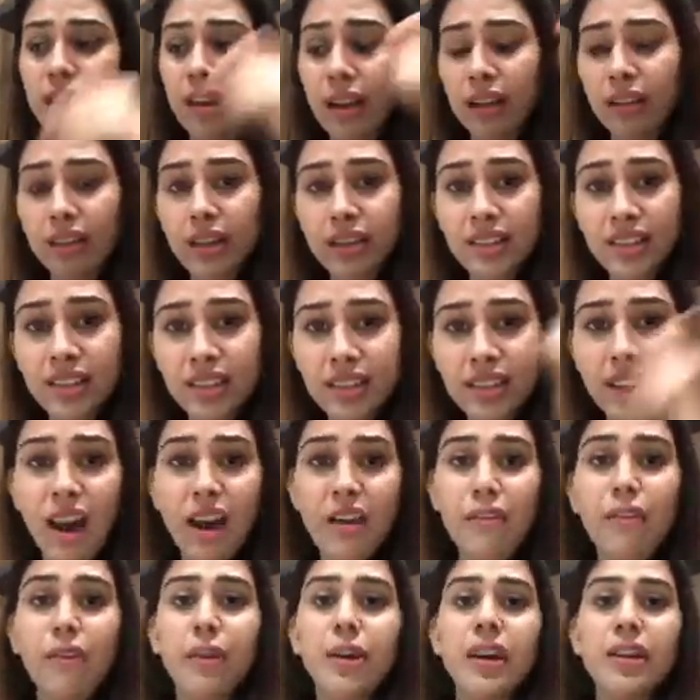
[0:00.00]
अंदर से
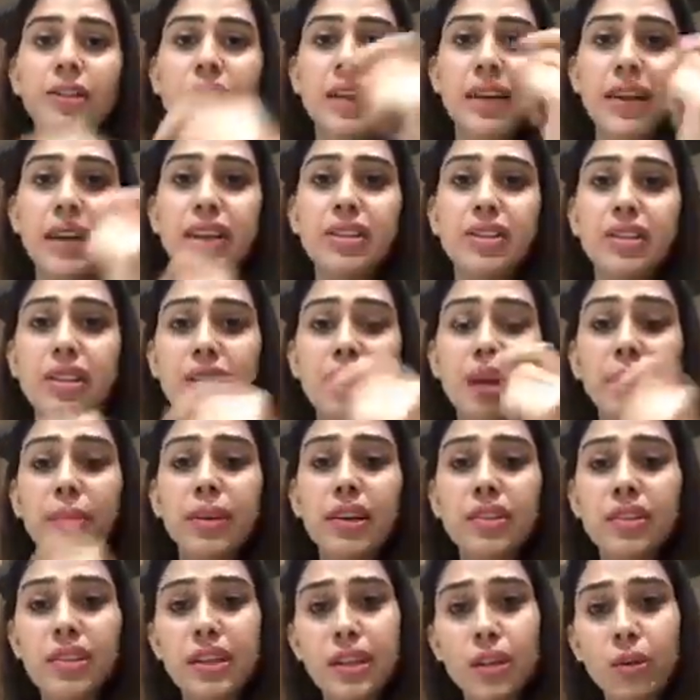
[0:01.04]
साफ होना चाहिए जितना
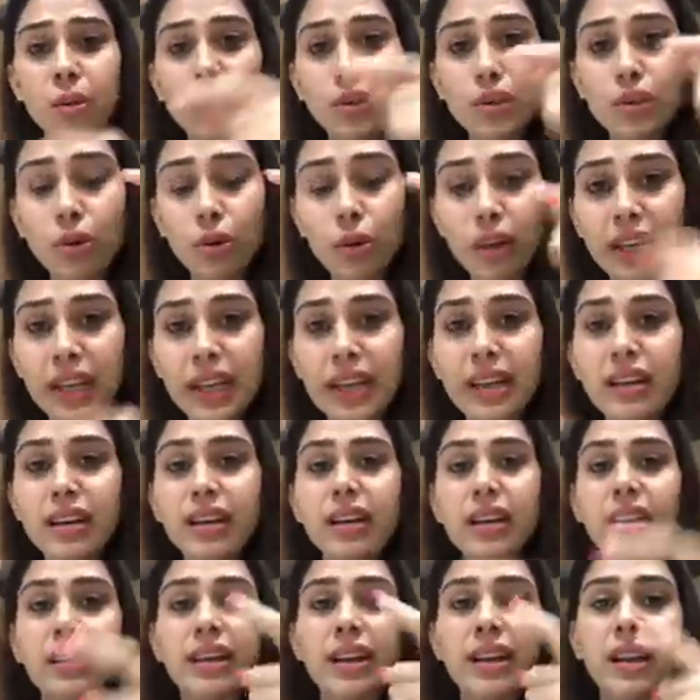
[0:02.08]
मर्जी नोज को क्लीन
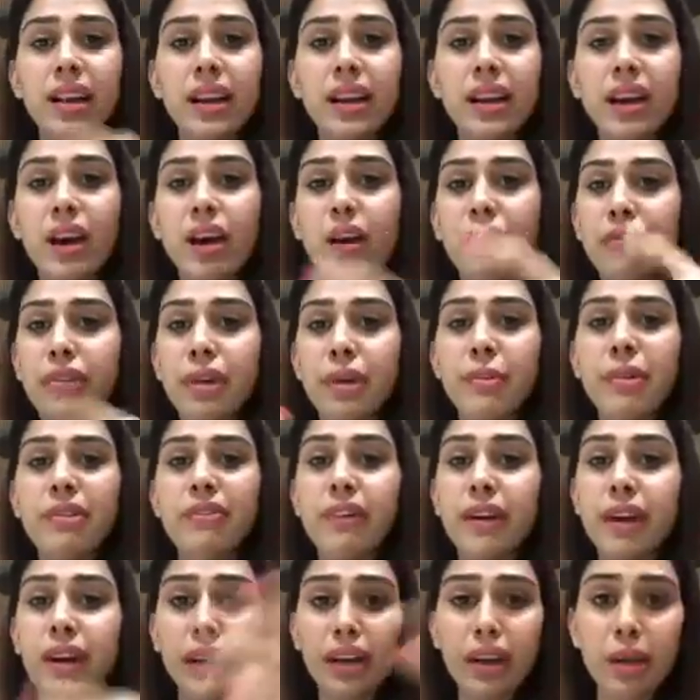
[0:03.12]
करते रहना फिर भी
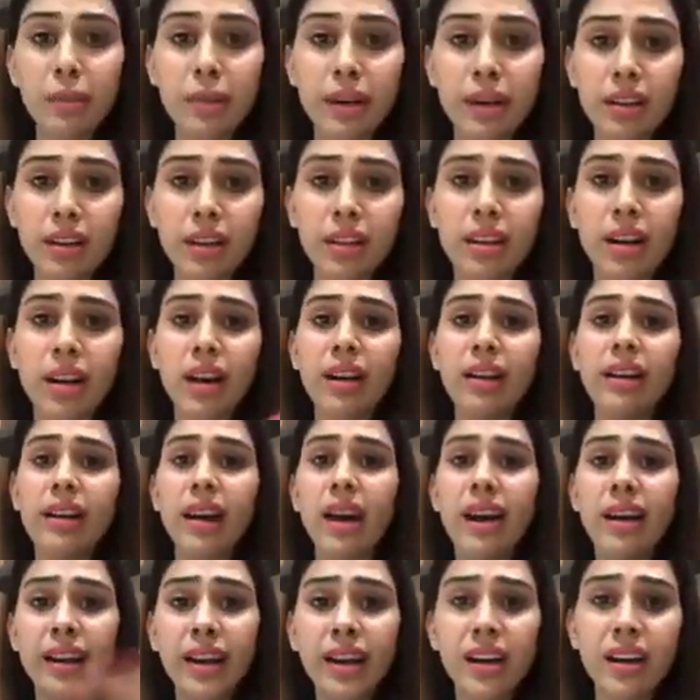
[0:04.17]
फर्क नहीं पड़ता था
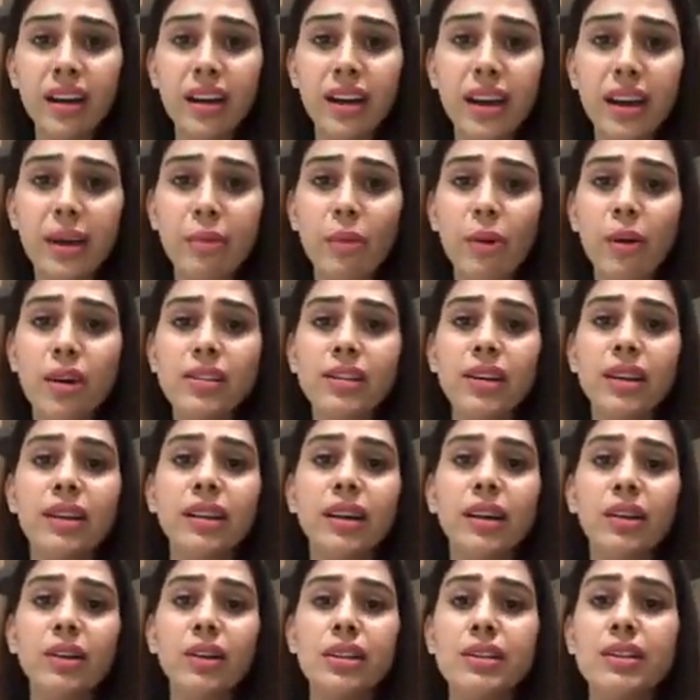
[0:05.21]
गरारे करने बहुत
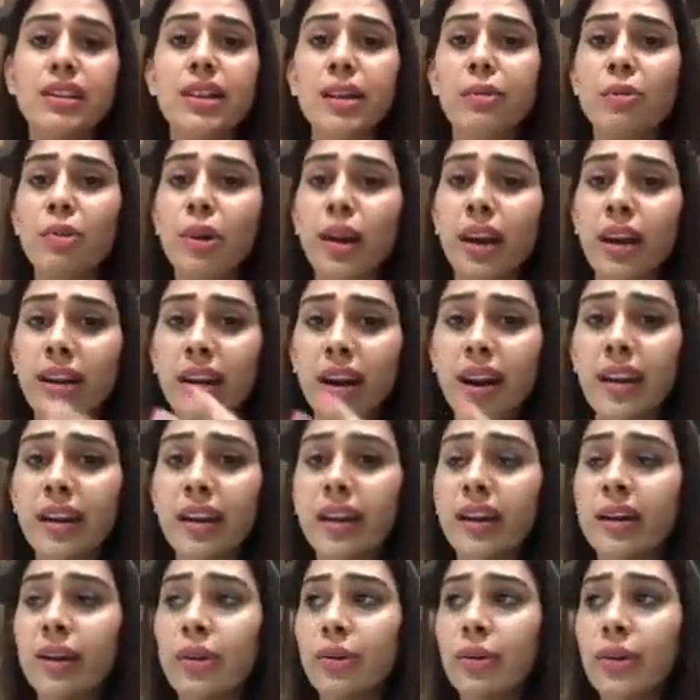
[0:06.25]
ज्यादा किसी ने बोला गरारे
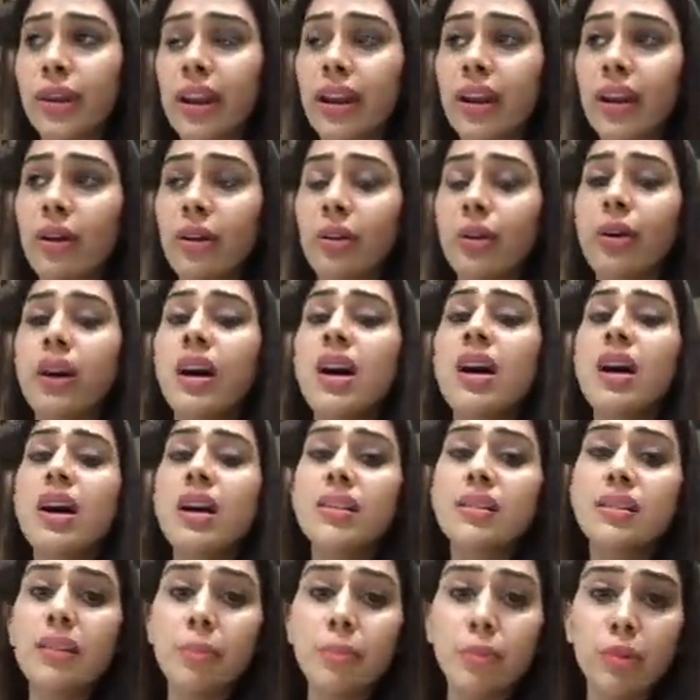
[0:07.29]
करो ये करो
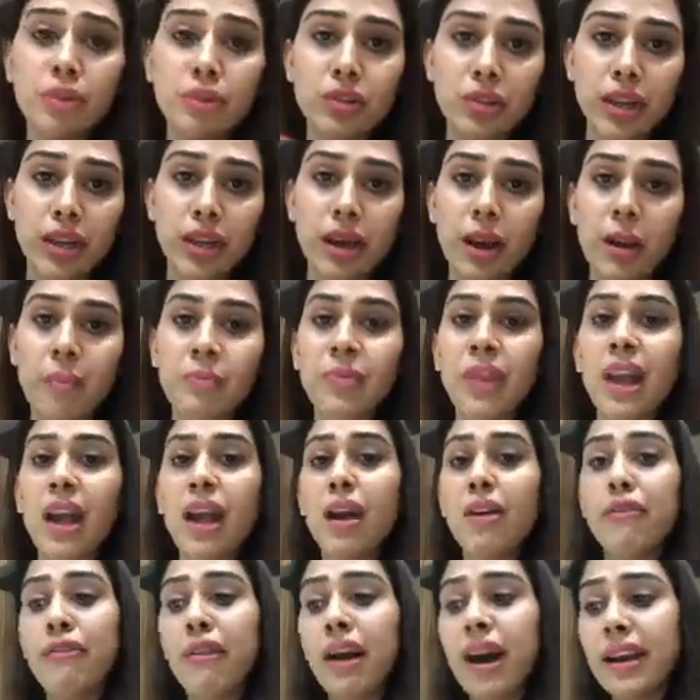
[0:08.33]
सब कुछ किया
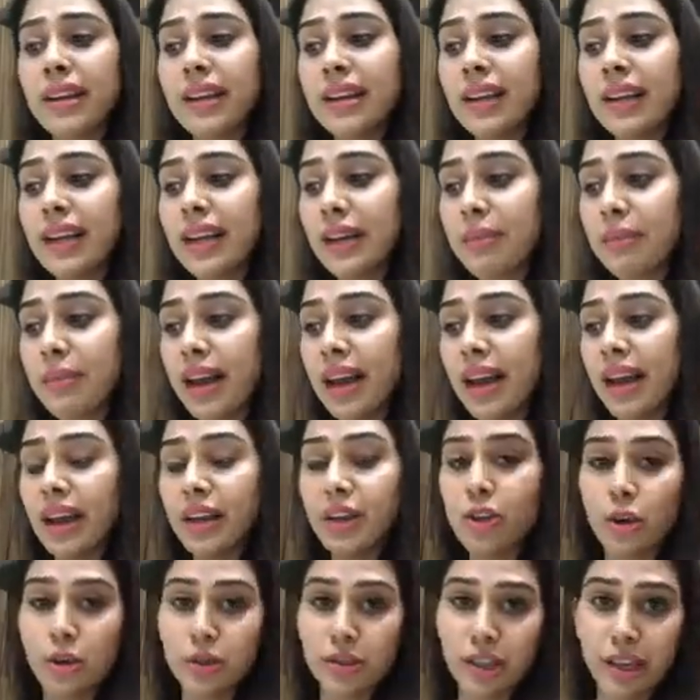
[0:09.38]
फाइनली मैं
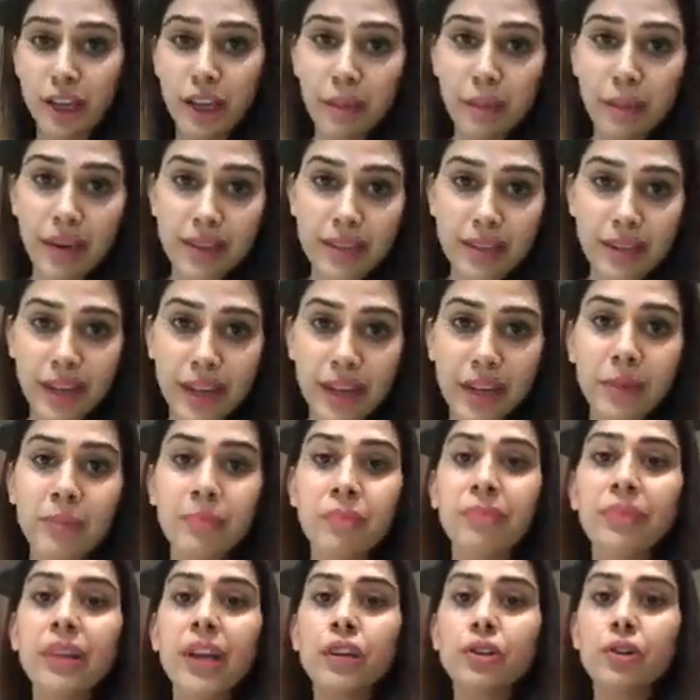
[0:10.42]
डॉक्टर के पास गई
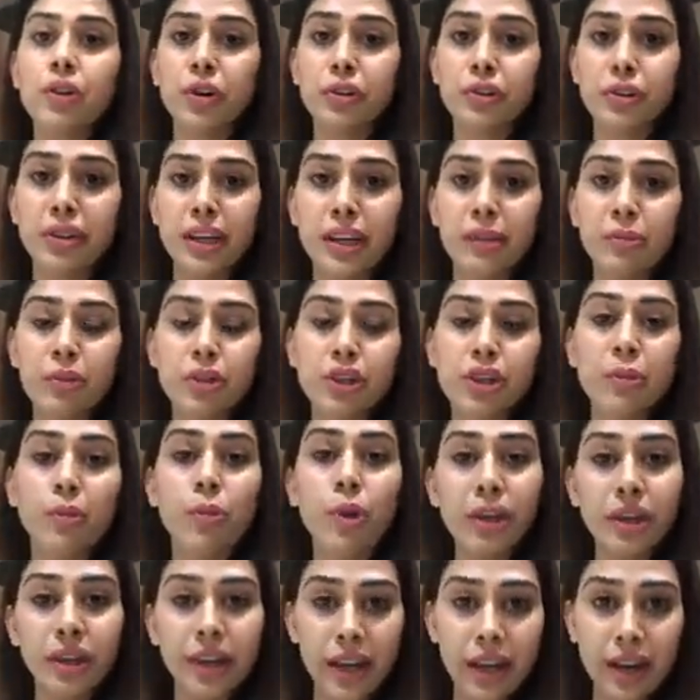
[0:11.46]
डॉक्टर ने मुझे
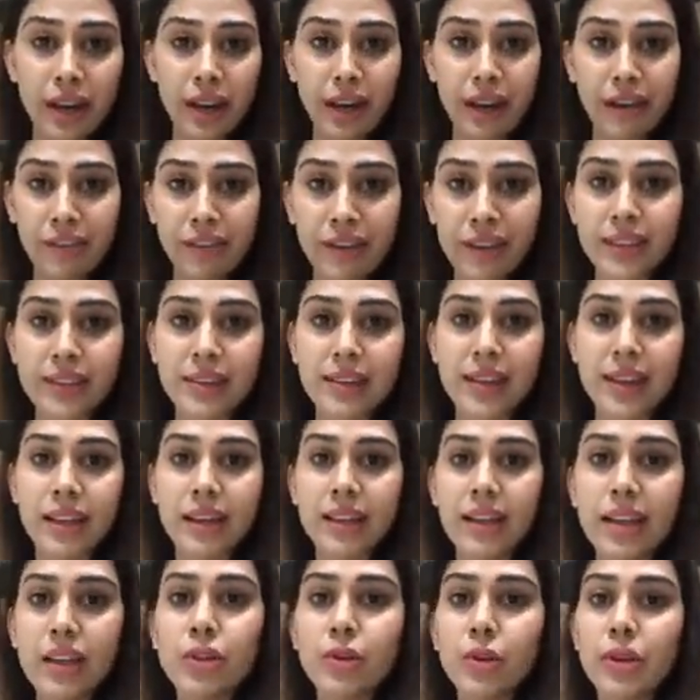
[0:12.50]
मोन्टेयर एफेक्ट दे
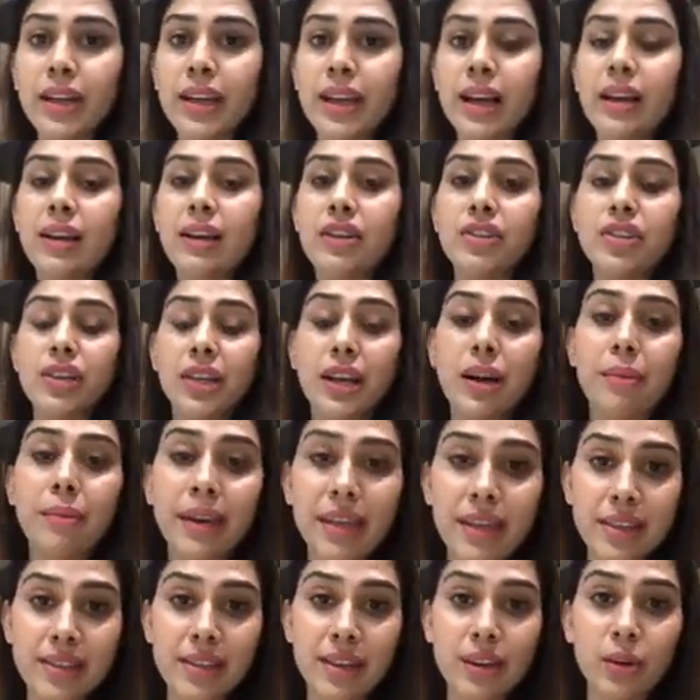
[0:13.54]
दिया जो कि एलर्जी का
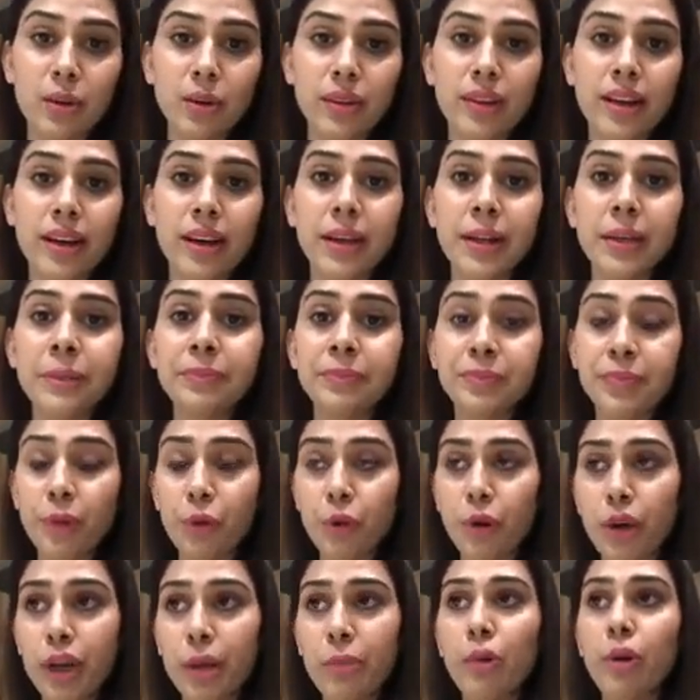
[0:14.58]
मेडिसिन होता है
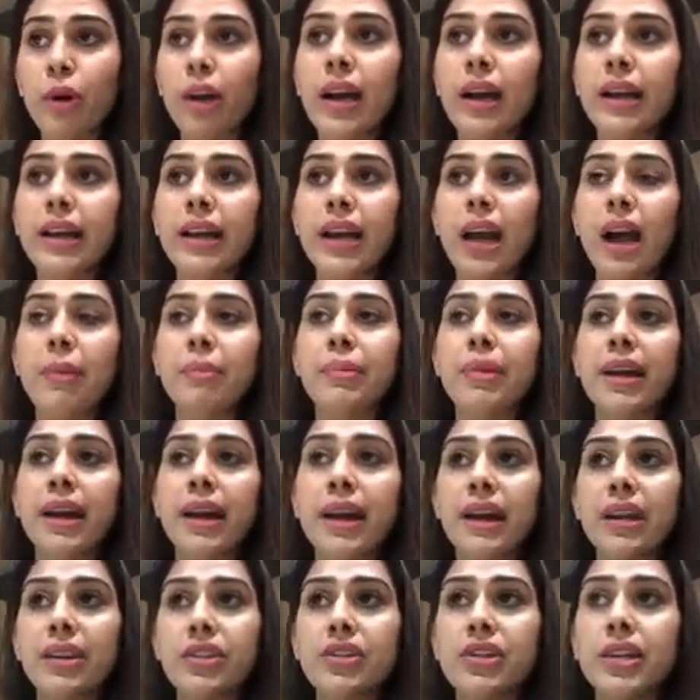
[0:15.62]
उन्होंने बोला कि आप ये
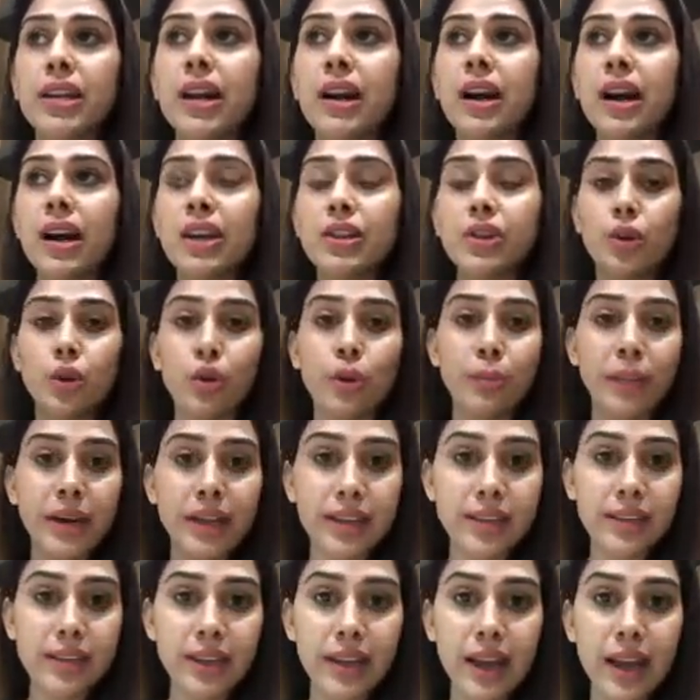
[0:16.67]
एलर्जी का जो
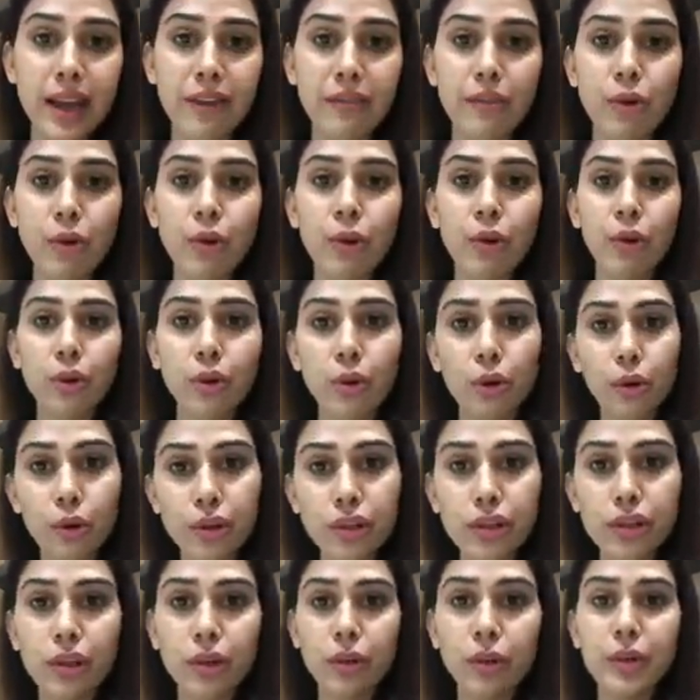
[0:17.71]
मेडिसिन है वो
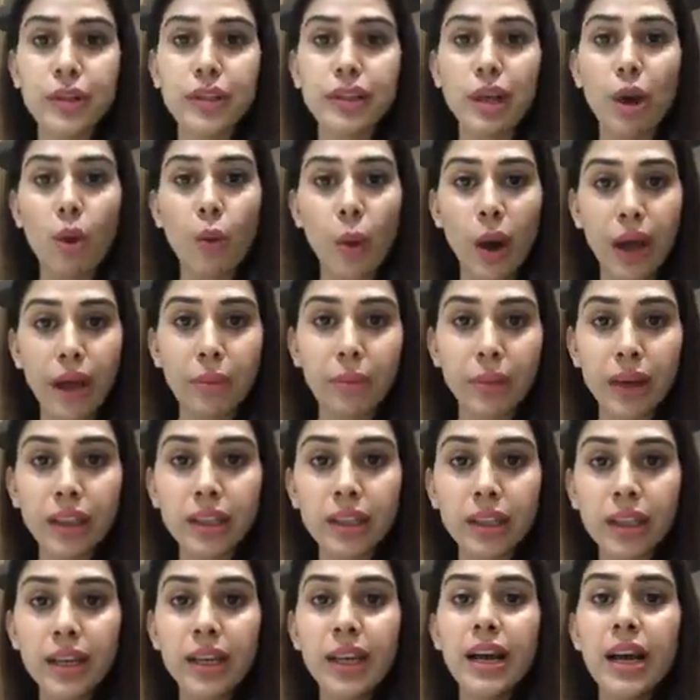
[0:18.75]
कोर्स करो इसका वन
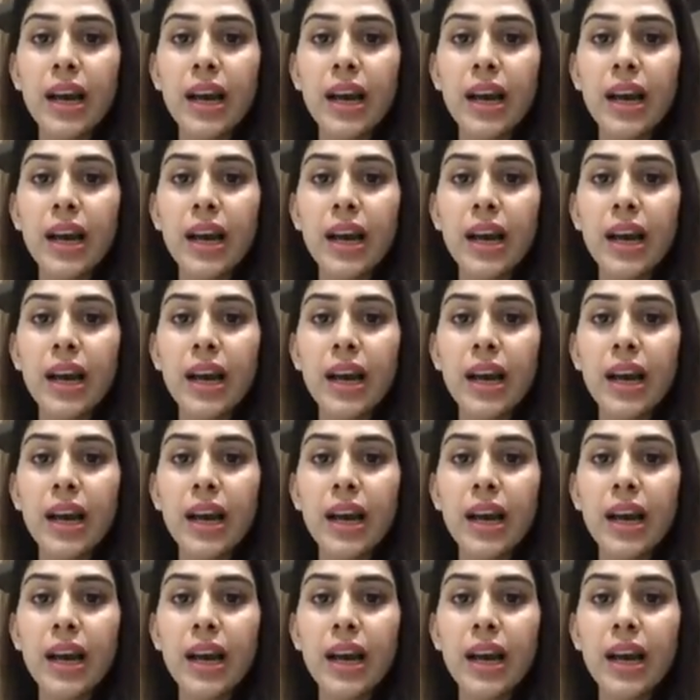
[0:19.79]
मंथ